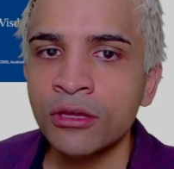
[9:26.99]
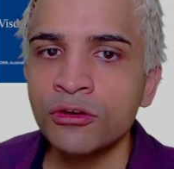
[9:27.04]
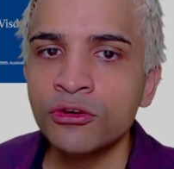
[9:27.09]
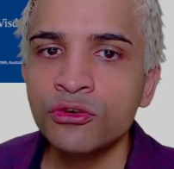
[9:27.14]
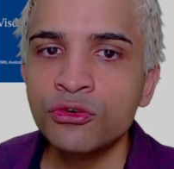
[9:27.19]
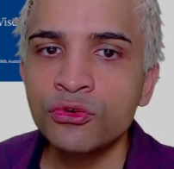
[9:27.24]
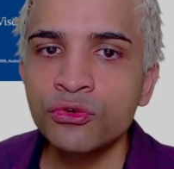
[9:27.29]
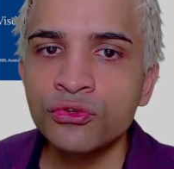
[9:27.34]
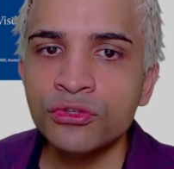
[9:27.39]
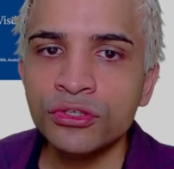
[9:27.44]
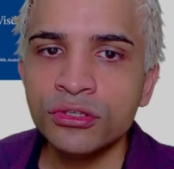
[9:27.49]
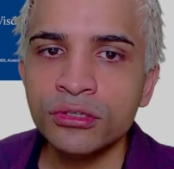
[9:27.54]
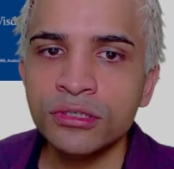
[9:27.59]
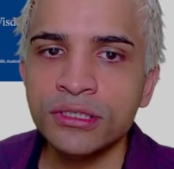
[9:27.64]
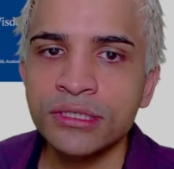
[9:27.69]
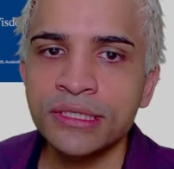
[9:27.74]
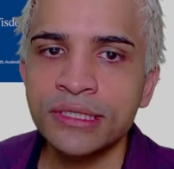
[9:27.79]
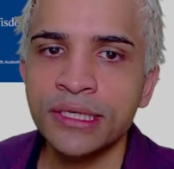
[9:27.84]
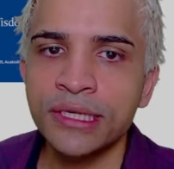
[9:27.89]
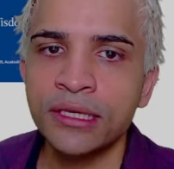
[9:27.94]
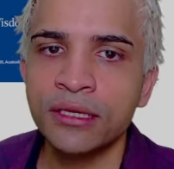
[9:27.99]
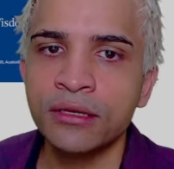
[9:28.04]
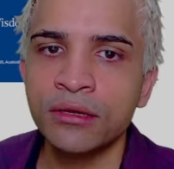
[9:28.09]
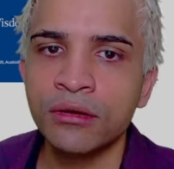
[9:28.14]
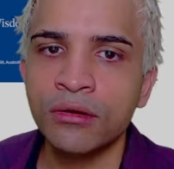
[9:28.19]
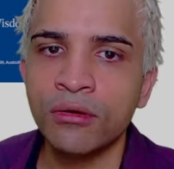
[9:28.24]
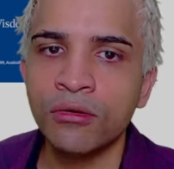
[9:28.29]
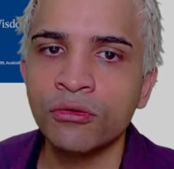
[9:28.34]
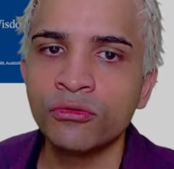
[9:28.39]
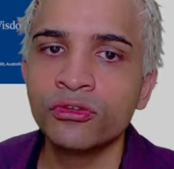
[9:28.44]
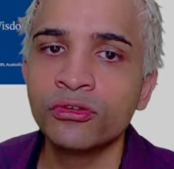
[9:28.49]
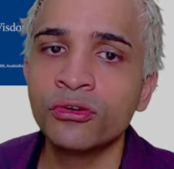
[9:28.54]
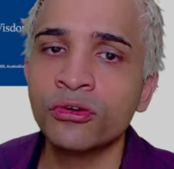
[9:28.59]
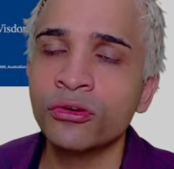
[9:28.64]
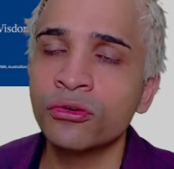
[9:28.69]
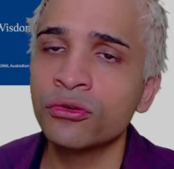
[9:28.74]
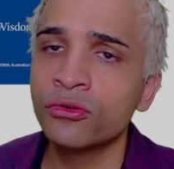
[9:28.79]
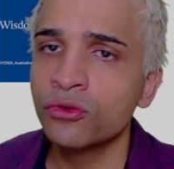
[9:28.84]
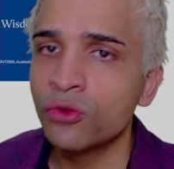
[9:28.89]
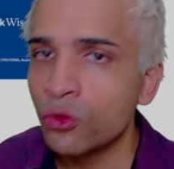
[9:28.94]
Glute, c'est en
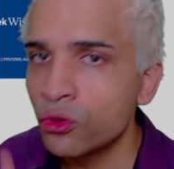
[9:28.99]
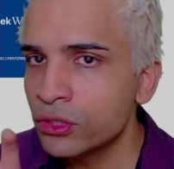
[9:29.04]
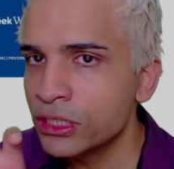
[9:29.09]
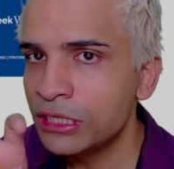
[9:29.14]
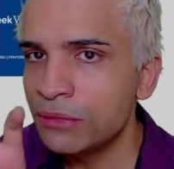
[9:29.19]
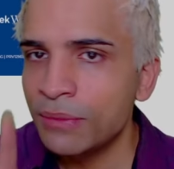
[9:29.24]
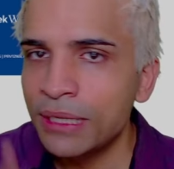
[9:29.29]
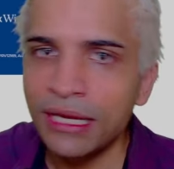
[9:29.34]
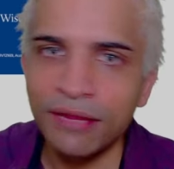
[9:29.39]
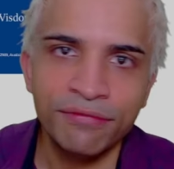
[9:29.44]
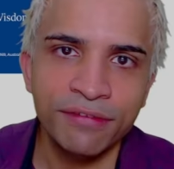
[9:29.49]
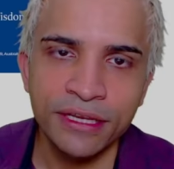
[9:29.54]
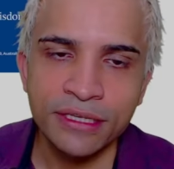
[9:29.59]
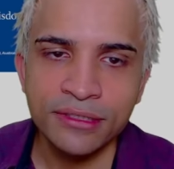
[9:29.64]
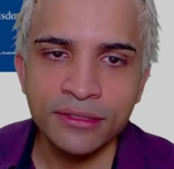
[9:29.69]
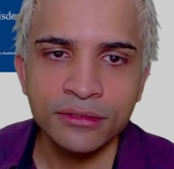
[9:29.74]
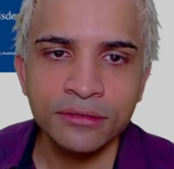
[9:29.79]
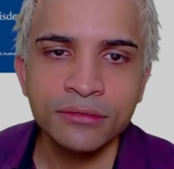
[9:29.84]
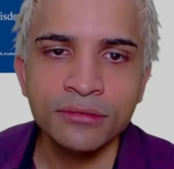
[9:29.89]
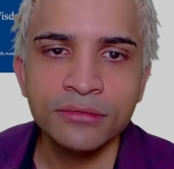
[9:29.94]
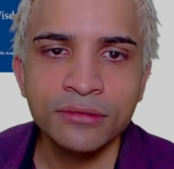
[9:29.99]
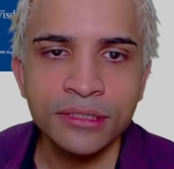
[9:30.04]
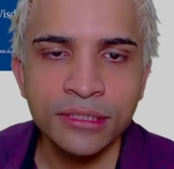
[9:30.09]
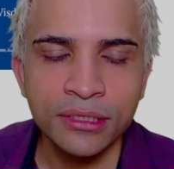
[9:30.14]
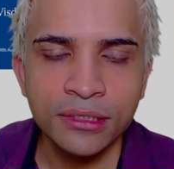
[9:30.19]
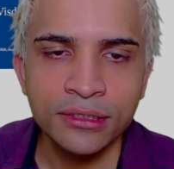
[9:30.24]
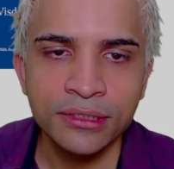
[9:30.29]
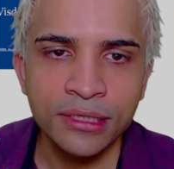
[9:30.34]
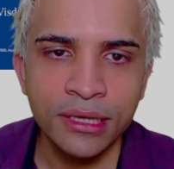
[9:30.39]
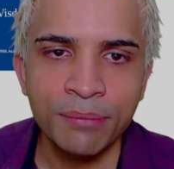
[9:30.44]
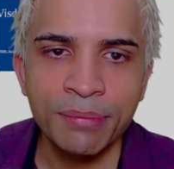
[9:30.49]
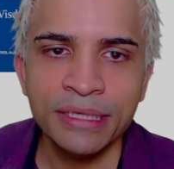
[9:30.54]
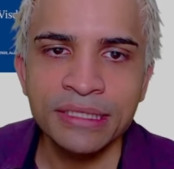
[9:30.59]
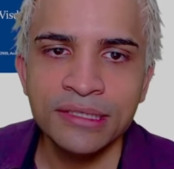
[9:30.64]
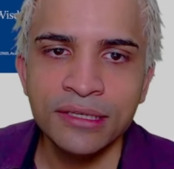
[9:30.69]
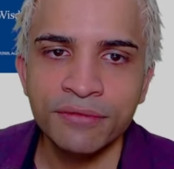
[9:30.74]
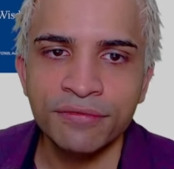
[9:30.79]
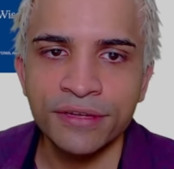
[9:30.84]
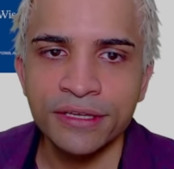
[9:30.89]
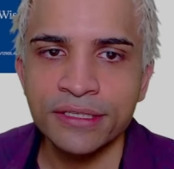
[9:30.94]
gros, guillemets les fesses, hein. c'est la
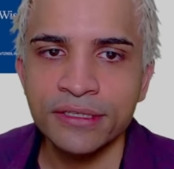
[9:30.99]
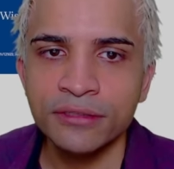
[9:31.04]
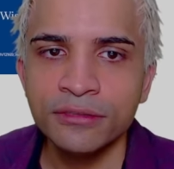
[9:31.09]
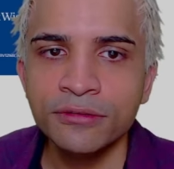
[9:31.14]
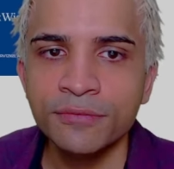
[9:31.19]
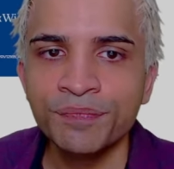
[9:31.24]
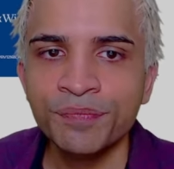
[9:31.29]
partie des fesses. Hein.